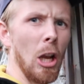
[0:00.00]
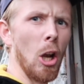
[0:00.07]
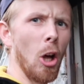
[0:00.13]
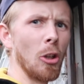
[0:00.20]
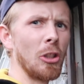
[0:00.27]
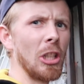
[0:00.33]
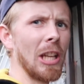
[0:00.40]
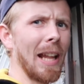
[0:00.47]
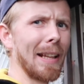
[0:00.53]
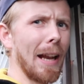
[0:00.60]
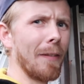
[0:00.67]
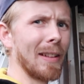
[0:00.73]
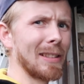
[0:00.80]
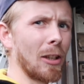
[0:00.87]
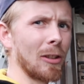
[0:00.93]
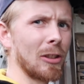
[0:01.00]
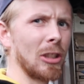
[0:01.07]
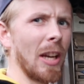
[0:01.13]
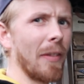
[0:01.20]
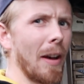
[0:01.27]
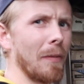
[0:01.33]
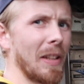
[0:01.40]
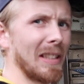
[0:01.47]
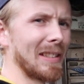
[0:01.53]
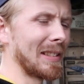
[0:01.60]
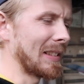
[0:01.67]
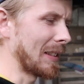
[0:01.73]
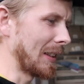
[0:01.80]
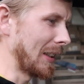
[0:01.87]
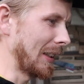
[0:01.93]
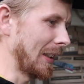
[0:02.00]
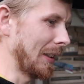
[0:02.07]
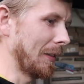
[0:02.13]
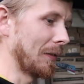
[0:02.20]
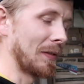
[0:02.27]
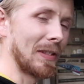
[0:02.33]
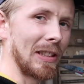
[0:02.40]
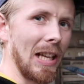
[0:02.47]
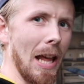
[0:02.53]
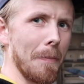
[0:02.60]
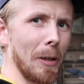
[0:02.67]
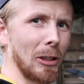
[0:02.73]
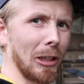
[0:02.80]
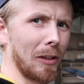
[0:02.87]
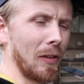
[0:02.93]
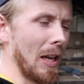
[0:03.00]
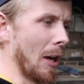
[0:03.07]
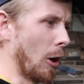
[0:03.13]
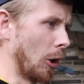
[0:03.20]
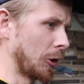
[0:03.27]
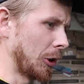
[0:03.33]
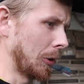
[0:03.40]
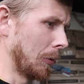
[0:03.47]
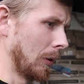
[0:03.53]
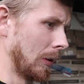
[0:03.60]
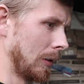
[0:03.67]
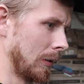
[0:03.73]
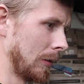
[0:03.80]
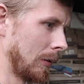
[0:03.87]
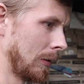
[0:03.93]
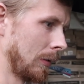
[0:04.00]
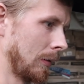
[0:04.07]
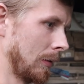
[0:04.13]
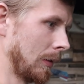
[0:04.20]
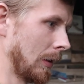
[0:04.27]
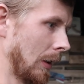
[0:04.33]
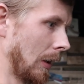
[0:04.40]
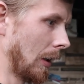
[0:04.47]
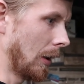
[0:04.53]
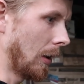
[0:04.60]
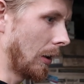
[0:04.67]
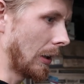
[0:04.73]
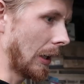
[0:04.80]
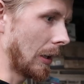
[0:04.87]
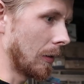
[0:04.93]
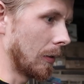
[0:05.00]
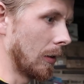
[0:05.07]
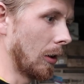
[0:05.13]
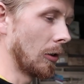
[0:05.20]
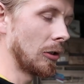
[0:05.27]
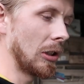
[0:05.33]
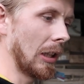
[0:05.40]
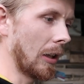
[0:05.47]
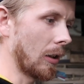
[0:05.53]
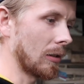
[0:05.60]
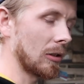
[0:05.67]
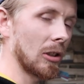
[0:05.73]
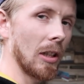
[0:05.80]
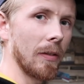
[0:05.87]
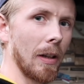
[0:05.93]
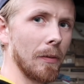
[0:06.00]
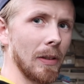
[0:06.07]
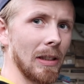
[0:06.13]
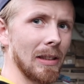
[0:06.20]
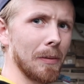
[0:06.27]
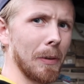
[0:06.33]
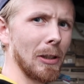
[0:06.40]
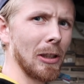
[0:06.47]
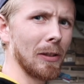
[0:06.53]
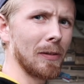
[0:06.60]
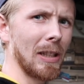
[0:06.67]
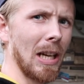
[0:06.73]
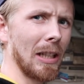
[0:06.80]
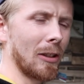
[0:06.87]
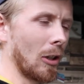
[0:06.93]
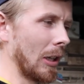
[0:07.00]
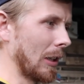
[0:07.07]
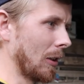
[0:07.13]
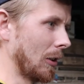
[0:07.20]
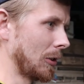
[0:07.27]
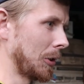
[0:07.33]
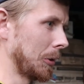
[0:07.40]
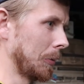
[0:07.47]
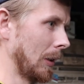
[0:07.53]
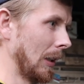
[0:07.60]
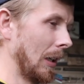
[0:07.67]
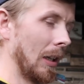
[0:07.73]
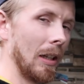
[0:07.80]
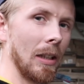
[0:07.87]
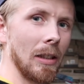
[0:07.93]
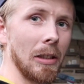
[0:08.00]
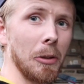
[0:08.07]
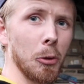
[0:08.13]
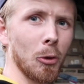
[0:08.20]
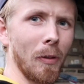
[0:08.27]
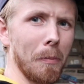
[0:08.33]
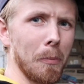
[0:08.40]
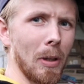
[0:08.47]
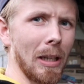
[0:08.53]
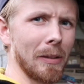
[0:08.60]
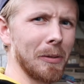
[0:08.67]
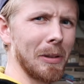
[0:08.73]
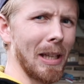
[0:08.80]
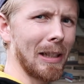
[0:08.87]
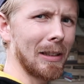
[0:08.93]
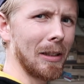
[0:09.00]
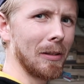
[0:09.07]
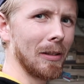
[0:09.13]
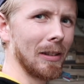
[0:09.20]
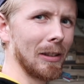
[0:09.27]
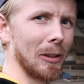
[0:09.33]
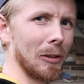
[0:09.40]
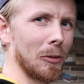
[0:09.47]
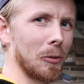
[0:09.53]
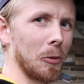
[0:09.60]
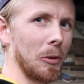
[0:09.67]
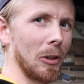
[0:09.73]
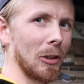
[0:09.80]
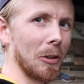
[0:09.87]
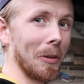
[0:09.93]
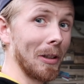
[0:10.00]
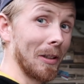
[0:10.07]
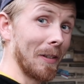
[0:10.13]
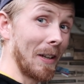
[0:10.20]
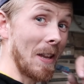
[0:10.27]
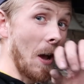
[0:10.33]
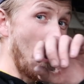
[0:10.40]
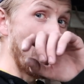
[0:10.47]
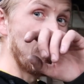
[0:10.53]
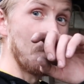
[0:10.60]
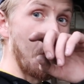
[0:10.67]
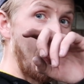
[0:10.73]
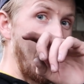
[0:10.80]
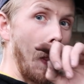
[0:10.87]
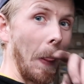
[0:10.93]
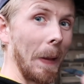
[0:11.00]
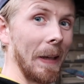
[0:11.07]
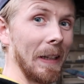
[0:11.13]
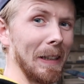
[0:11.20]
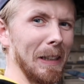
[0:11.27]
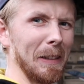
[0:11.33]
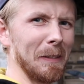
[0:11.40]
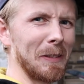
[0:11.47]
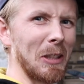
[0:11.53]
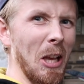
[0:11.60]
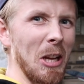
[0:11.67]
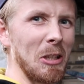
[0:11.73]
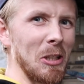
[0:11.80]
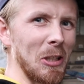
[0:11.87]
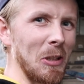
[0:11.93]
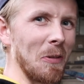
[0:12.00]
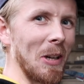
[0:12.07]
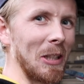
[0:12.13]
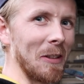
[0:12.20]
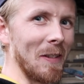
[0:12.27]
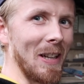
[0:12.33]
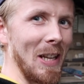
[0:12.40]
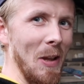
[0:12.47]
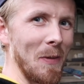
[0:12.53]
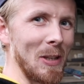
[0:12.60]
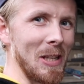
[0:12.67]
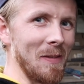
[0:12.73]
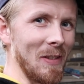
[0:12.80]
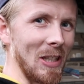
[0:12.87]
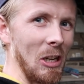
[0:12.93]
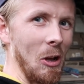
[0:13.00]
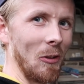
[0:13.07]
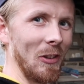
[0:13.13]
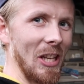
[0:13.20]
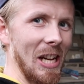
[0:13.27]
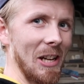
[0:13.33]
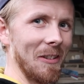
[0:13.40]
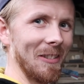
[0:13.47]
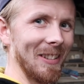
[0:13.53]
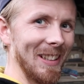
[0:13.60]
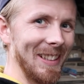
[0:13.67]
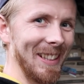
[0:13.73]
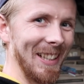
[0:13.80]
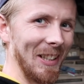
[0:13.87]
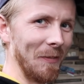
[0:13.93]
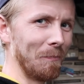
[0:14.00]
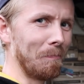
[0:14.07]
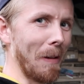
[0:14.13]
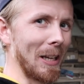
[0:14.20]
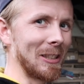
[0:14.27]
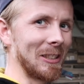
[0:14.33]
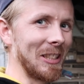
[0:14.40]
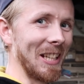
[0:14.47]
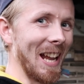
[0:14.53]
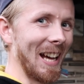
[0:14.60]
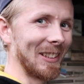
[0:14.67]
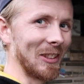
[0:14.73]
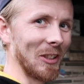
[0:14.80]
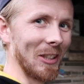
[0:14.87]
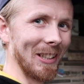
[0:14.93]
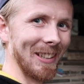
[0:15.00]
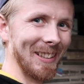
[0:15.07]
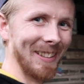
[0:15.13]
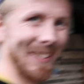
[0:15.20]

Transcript: Lącina dla Was rozgrzewam, więc... E, chwilę chodził. Ojeju, lącina rozgrzewam, więc będzie w tyle trochę chodził. I już Wam pokazuję, jak ten e, czujnik do ładowania, e, wskaźnik do ładowania będzie wyglądał. Patrzcie na to.